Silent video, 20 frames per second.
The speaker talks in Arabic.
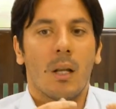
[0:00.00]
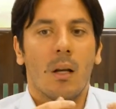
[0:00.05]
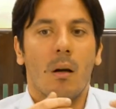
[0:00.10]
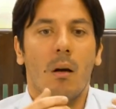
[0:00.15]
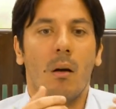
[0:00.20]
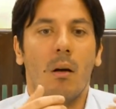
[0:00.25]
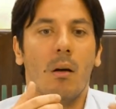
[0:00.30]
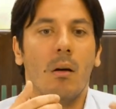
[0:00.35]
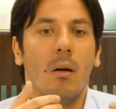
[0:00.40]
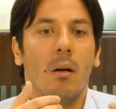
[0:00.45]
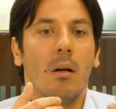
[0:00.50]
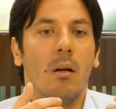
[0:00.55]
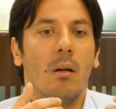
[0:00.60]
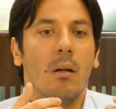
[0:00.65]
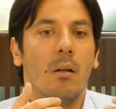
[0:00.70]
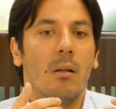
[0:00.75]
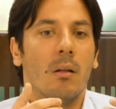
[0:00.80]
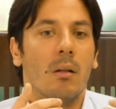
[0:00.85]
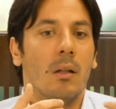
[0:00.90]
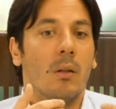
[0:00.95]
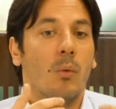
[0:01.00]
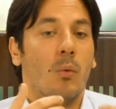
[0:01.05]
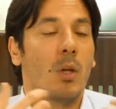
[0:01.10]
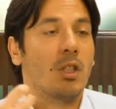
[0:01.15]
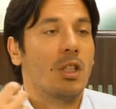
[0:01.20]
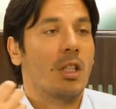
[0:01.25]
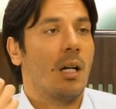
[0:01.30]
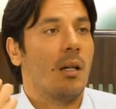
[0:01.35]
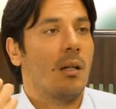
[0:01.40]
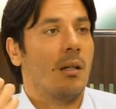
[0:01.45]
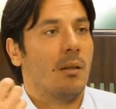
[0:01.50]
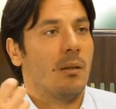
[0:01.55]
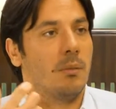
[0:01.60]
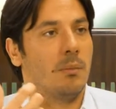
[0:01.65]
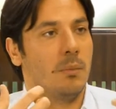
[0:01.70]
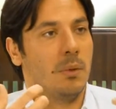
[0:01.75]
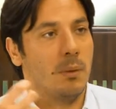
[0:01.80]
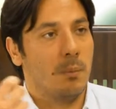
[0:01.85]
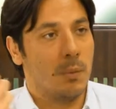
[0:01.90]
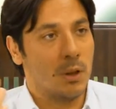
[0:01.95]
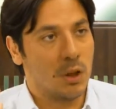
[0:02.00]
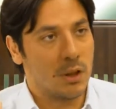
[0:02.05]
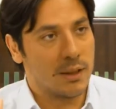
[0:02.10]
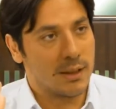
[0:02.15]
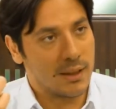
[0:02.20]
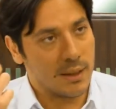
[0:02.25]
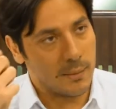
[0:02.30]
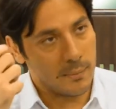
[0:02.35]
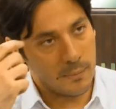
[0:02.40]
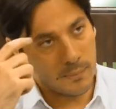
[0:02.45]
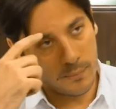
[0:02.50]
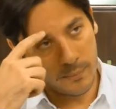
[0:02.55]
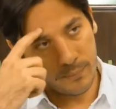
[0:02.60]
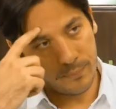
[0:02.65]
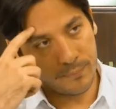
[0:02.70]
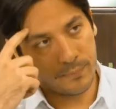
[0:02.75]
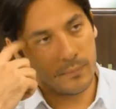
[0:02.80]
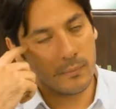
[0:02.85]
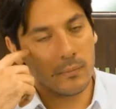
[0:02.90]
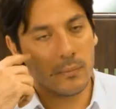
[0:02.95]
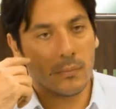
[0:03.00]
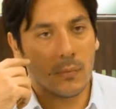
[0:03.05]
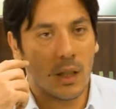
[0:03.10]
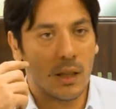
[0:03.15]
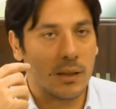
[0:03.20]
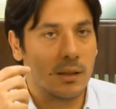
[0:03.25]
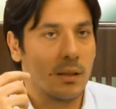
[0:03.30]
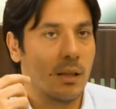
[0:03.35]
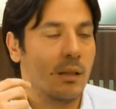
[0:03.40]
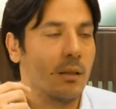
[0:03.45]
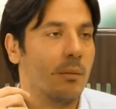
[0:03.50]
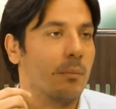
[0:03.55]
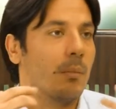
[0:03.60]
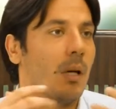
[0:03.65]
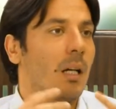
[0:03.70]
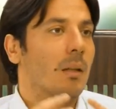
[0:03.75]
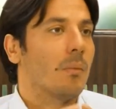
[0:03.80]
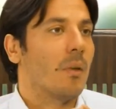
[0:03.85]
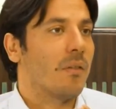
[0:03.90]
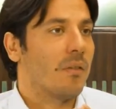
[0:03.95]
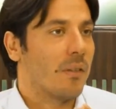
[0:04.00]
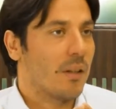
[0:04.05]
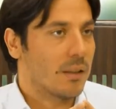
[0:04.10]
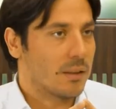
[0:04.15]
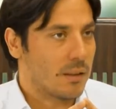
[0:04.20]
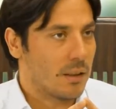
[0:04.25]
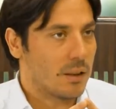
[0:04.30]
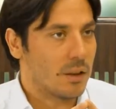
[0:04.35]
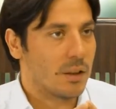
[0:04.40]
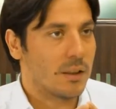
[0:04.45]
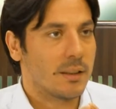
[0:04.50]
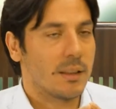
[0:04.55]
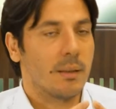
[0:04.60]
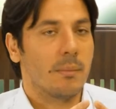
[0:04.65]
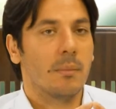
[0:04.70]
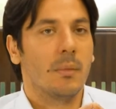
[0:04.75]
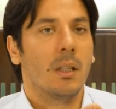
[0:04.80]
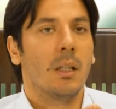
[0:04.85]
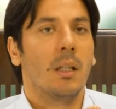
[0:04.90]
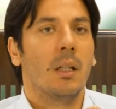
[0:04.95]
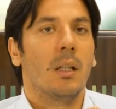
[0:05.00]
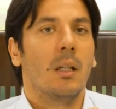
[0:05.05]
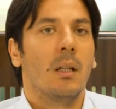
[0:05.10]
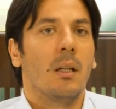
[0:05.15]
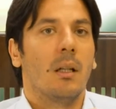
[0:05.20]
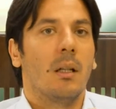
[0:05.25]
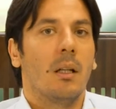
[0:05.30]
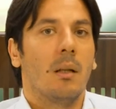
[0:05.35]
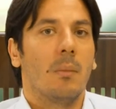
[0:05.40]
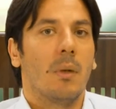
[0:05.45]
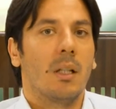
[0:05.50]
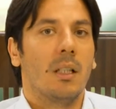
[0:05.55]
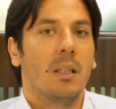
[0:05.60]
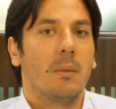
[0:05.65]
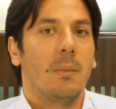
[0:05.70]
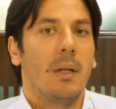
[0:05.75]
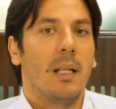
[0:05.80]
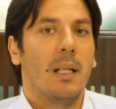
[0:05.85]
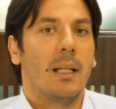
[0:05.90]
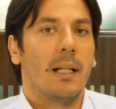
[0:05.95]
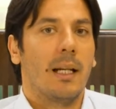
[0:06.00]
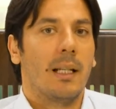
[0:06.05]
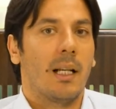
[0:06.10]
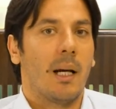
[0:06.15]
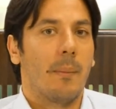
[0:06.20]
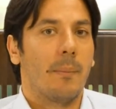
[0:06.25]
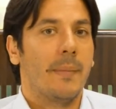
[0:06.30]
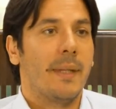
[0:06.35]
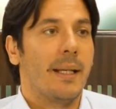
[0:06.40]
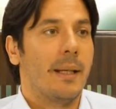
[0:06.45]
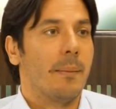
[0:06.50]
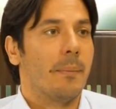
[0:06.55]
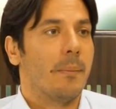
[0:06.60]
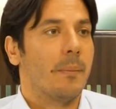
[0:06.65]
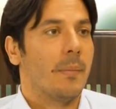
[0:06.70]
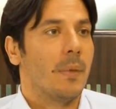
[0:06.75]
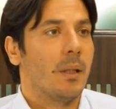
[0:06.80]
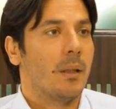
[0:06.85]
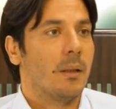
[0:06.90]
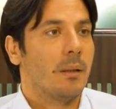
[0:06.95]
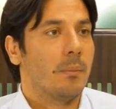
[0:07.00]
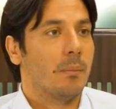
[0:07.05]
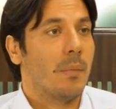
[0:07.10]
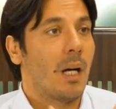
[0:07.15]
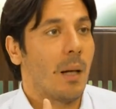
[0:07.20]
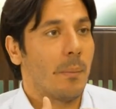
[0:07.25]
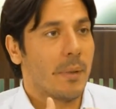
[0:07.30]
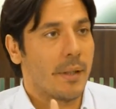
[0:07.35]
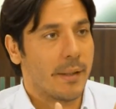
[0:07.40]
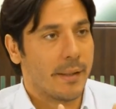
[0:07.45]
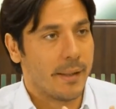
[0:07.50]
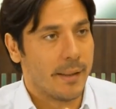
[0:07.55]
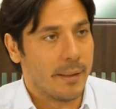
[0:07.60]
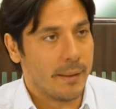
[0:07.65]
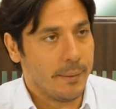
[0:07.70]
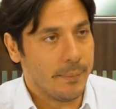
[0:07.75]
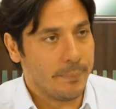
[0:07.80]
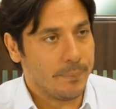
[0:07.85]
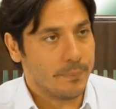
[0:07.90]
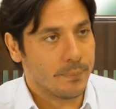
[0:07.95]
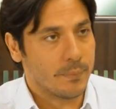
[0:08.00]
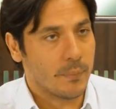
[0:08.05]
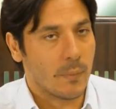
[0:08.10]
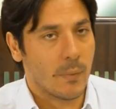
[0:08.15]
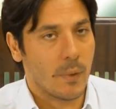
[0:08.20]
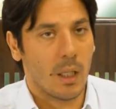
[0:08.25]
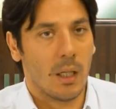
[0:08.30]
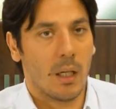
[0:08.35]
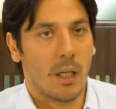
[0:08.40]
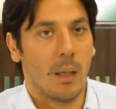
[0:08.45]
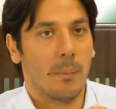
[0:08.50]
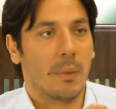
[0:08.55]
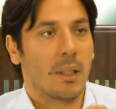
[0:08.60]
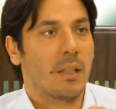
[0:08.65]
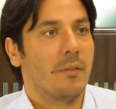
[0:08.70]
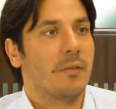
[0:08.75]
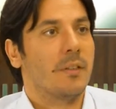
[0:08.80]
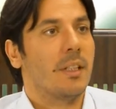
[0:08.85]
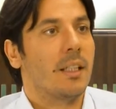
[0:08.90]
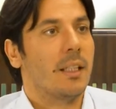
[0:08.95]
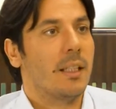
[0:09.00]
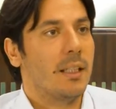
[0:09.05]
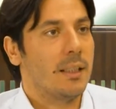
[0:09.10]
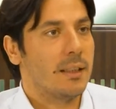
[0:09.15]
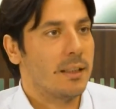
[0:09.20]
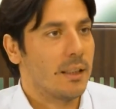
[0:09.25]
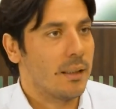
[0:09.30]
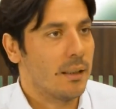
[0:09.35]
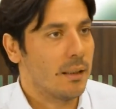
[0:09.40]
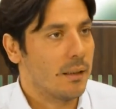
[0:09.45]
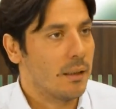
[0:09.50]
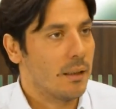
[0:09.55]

أه وجع بالجسم خاصة بعد مفاصل الجسم المريض بيقول لك انا عم بنام ما عم برتاح عم بخف تركيزي